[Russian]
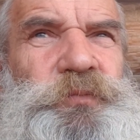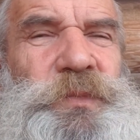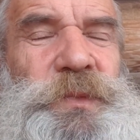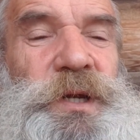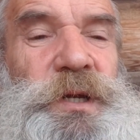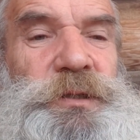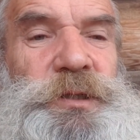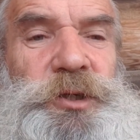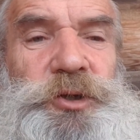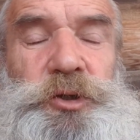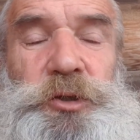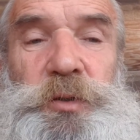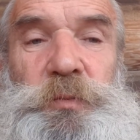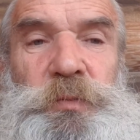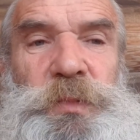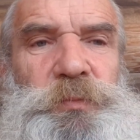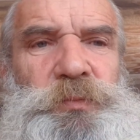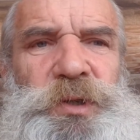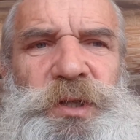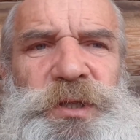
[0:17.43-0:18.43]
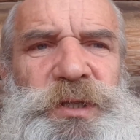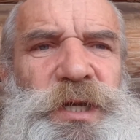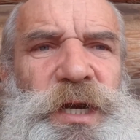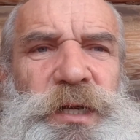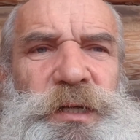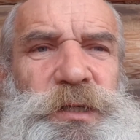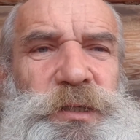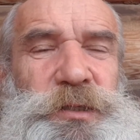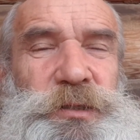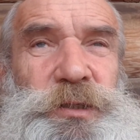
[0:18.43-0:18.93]
А здесь что-то
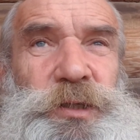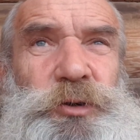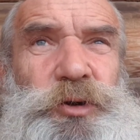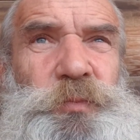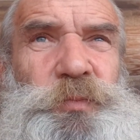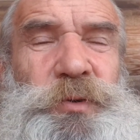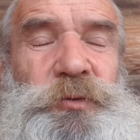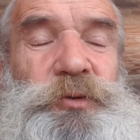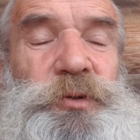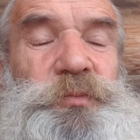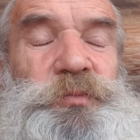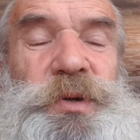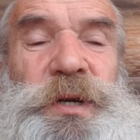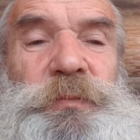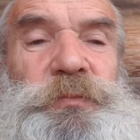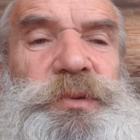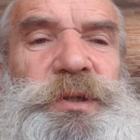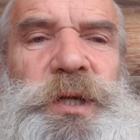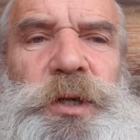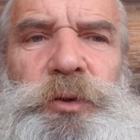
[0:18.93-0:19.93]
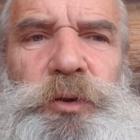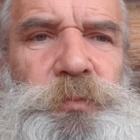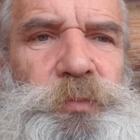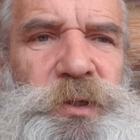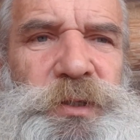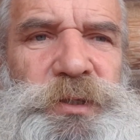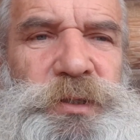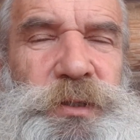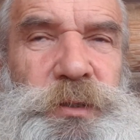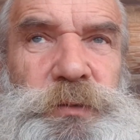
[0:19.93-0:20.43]
моментально, тороп, вот прям
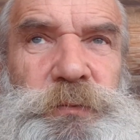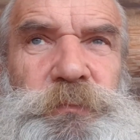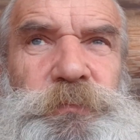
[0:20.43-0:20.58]
торопится.